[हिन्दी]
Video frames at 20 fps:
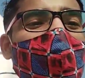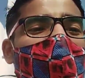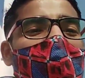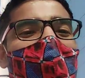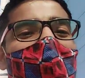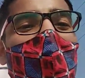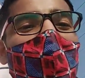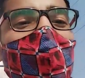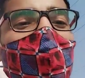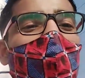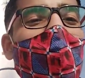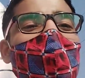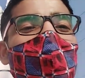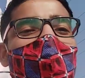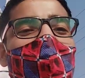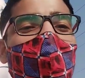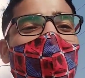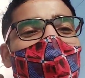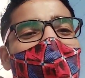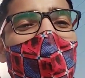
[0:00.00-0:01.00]
मैं जिस
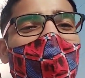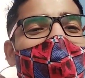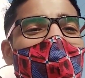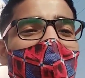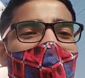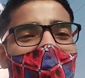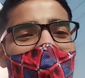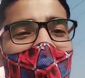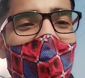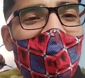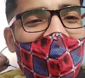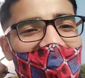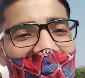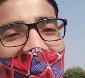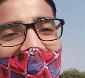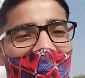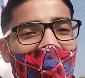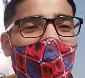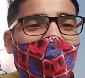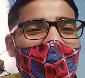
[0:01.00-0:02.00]
तरीके से ला रहा हूँ
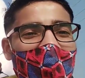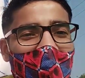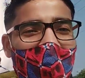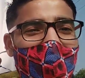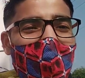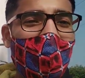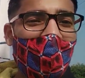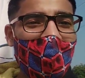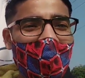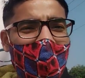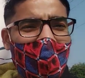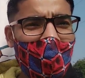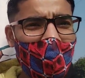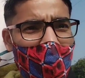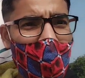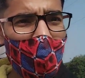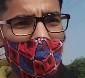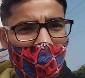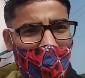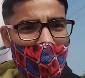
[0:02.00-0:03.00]
ना इस बेडशीट को
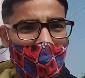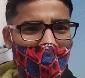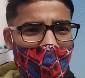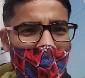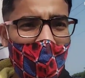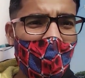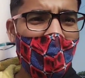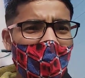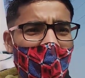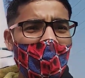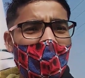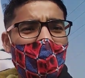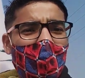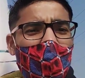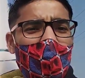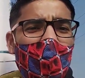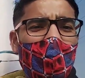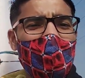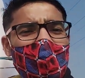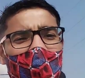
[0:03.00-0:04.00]
वो
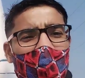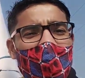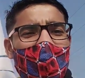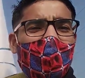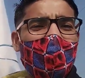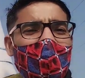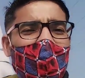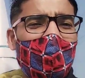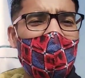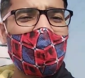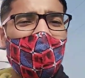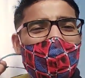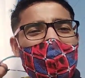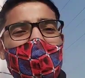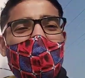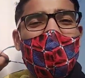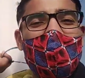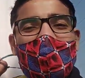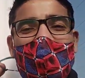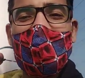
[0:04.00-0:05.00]
सच में इतना बुरा
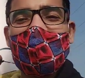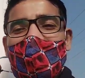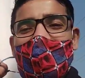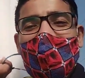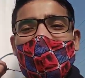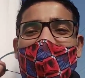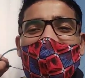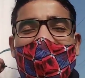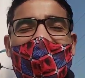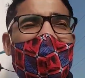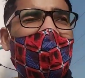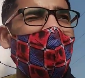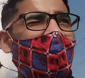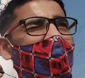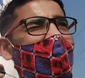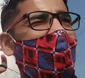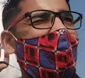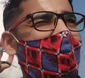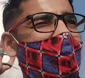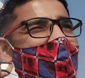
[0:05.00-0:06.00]
तरीका लग रहा
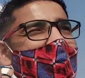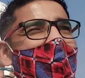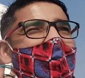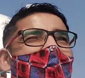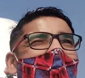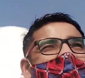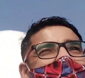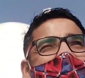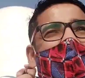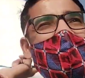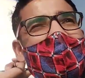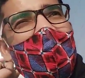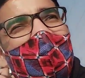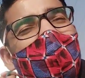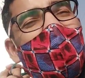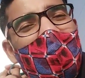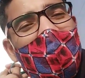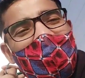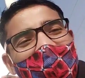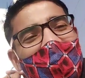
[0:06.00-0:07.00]
है अभी
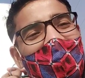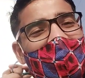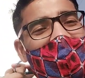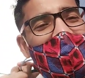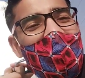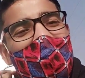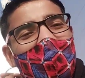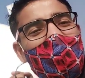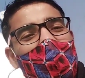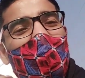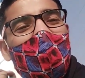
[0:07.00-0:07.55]
करंटली दो तीन